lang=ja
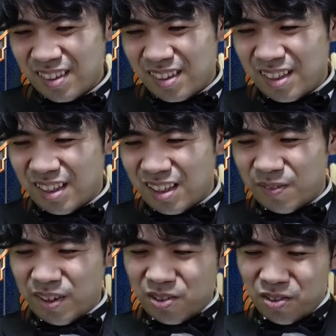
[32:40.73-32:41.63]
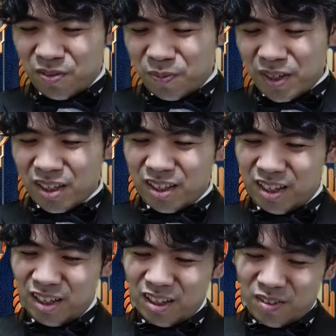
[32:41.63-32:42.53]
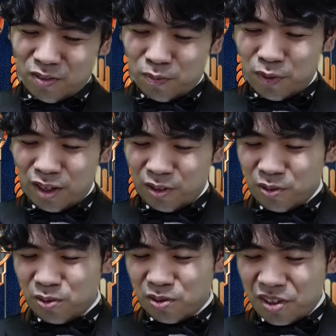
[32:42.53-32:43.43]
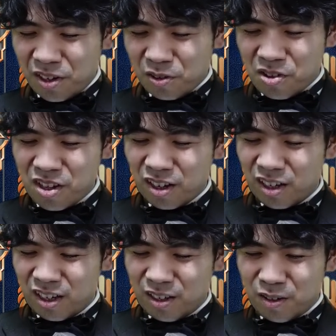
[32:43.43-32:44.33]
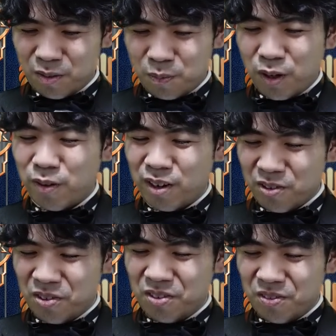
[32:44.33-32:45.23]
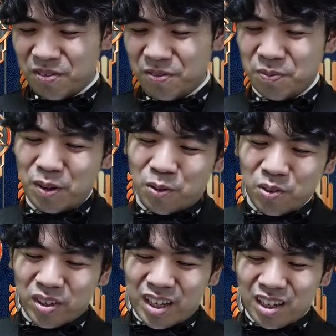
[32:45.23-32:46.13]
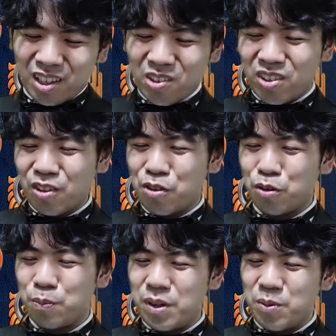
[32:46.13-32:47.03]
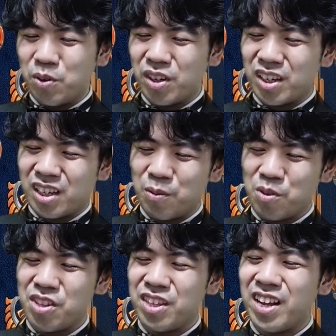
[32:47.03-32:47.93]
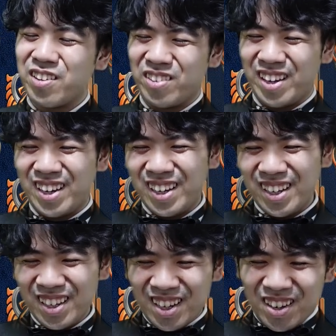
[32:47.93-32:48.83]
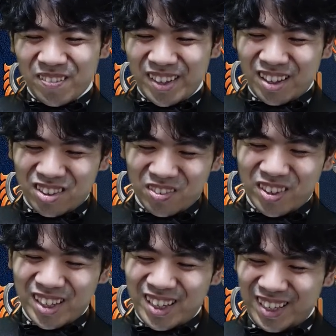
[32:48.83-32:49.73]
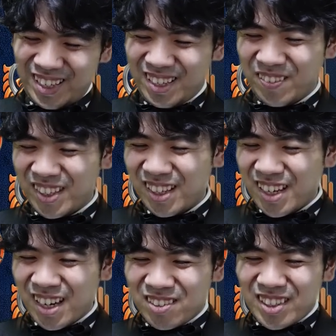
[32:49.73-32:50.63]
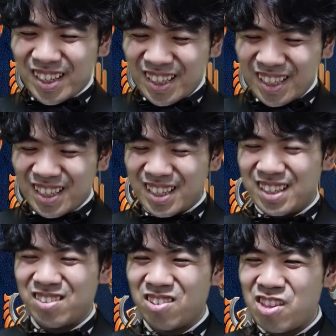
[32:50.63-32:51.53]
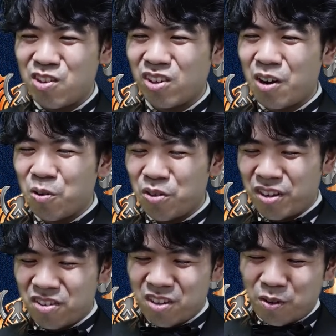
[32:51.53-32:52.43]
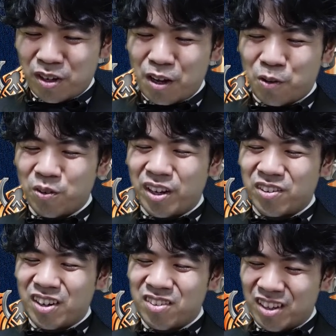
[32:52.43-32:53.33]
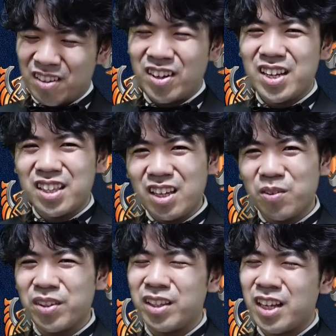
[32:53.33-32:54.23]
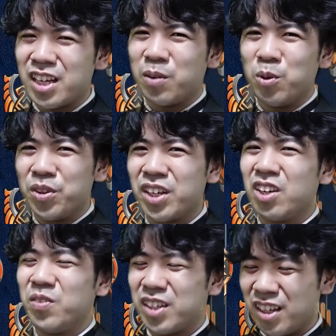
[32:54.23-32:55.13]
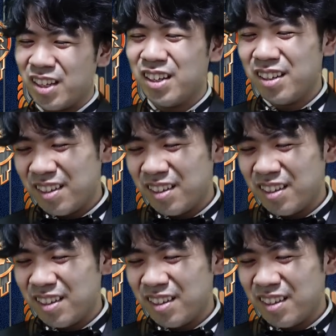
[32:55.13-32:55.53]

まあ4マナで、まあ、ルーティングしながらパワー4、まあ、この環境だとちょっと微妙いかもしんないよなまあ何とも言えないね、まあ、ただ威迫だからその地上が膠着しても結構殴りやすいね。最低でも何か持っていけるみたいな、